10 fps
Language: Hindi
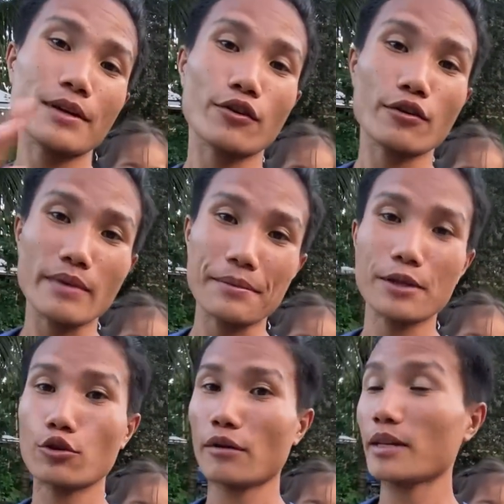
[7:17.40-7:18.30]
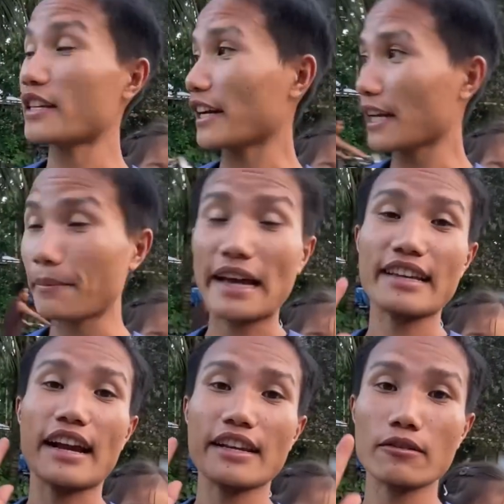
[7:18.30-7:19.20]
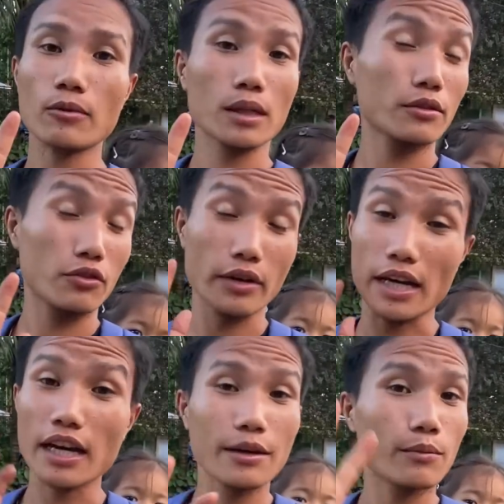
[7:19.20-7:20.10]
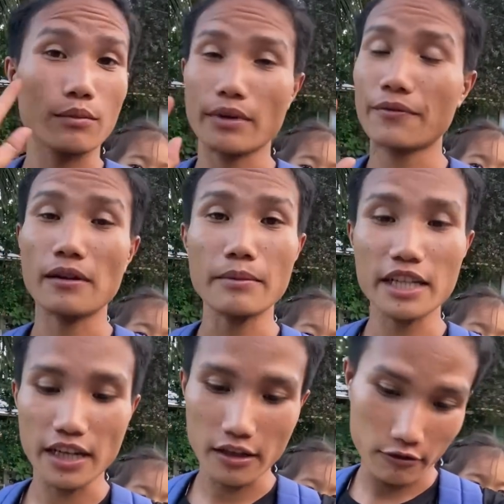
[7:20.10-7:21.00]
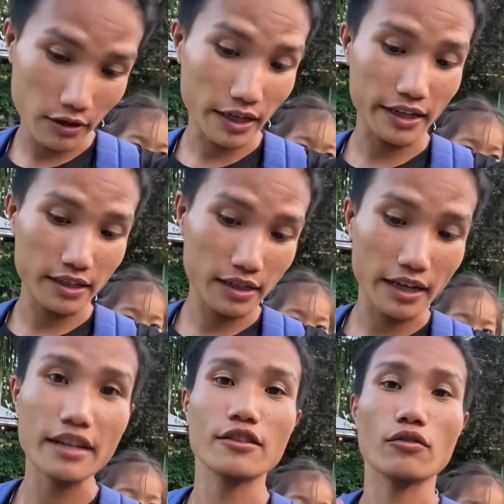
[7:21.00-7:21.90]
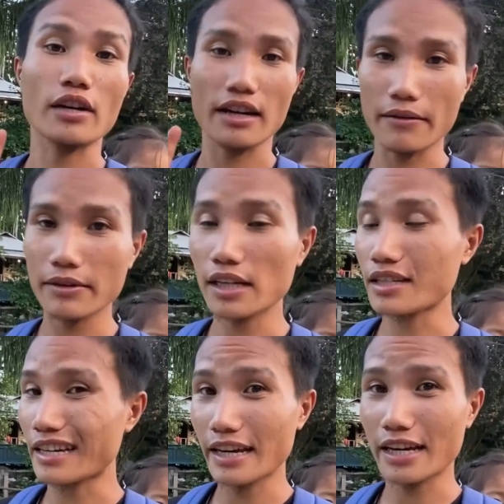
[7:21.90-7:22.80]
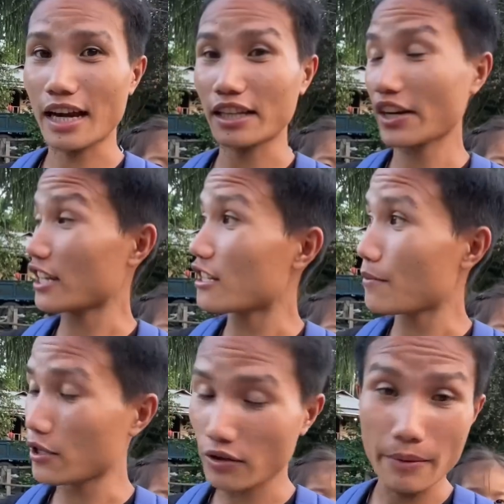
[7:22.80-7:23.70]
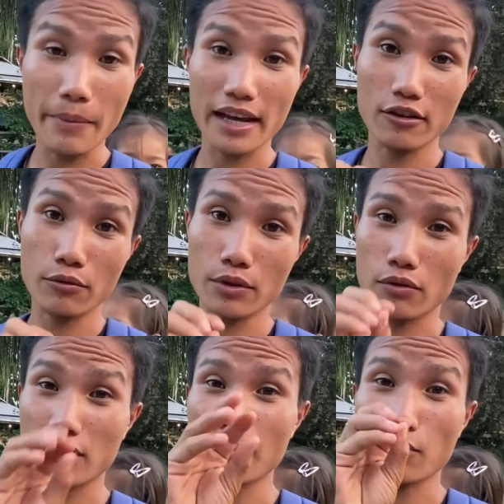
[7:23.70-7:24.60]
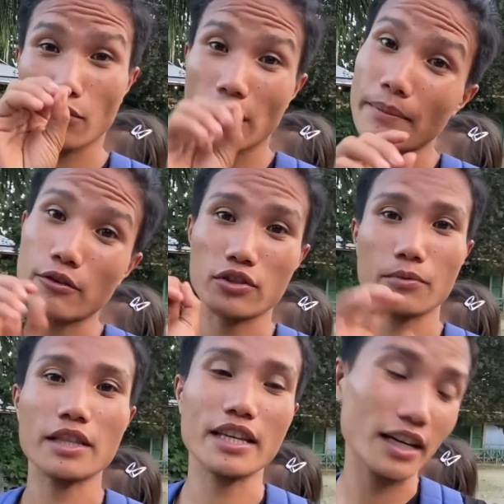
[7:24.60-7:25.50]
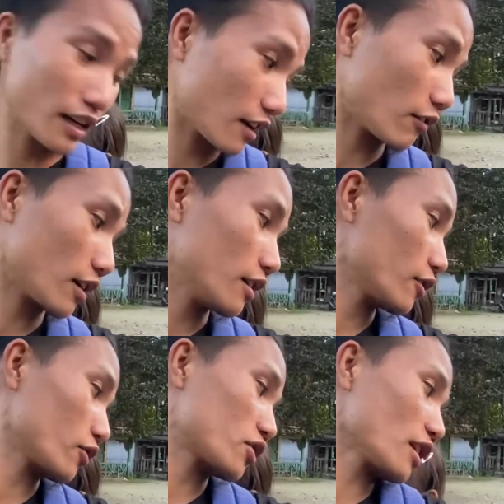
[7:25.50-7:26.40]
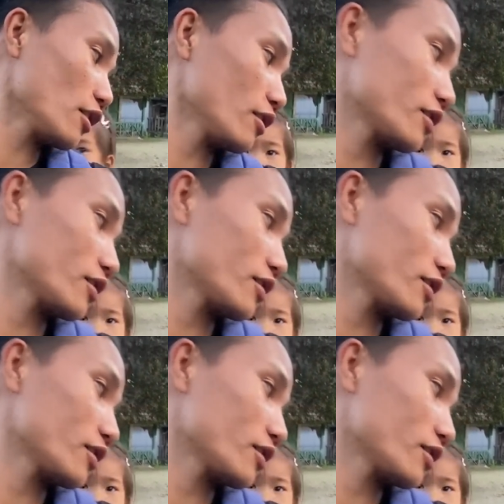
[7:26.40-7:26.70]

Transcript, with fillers: भी और मैं भी तो अभी जाएंगे बाइक राइडिंग वक्त जो है मैं फिल्मिंग नहीं करूँगा रिस्क है तो करना भी नहीं चाहिए एंड आधे रास्ते पे जो है बाइक को भी थोड़ा सा प्रॉब्लम है उसे भी ठीक करना होगा तो चलो